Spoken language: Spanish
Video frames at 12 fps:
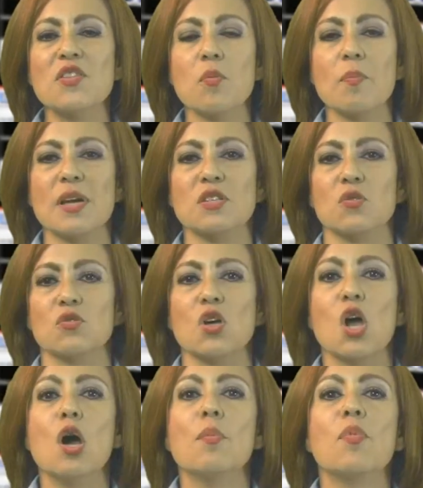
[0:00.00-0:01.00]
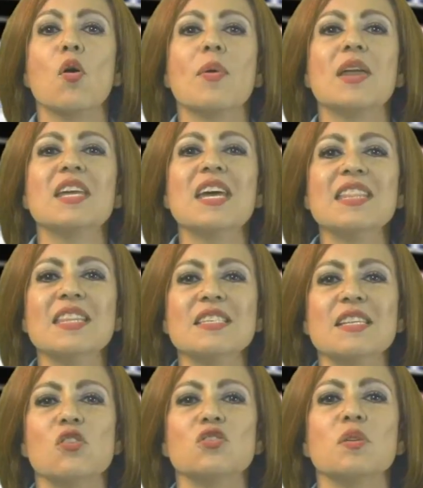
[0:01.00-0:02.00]
pesos, provenientes
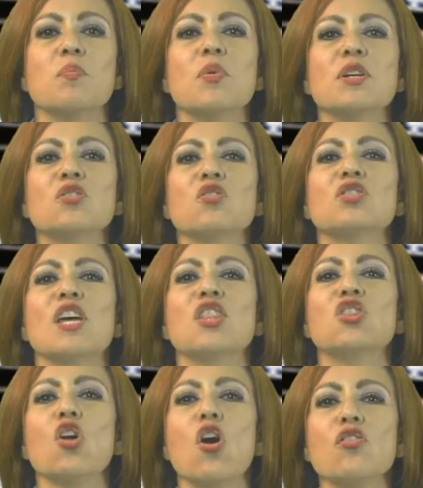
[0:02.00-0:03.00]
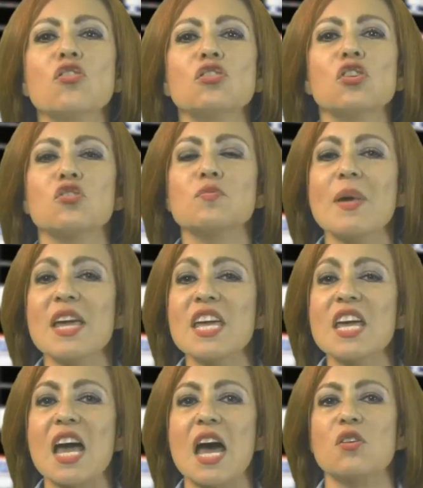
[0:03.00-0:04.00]
de los impuestos de todos los
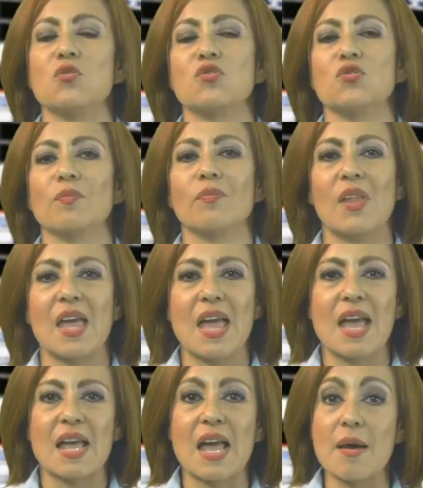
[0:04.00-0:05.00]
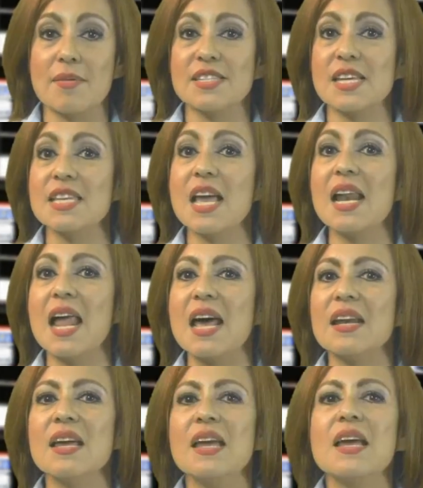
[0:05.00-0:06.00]
mexicanos. Cabe
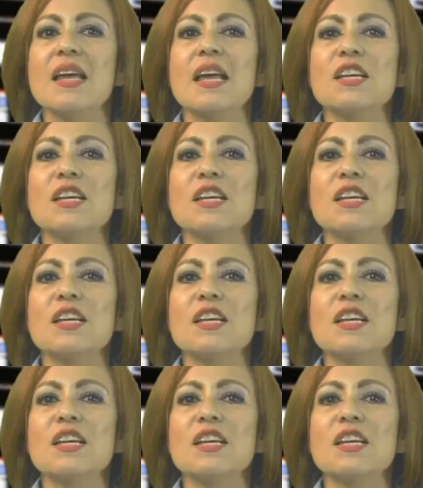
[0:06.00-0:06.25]
señalar que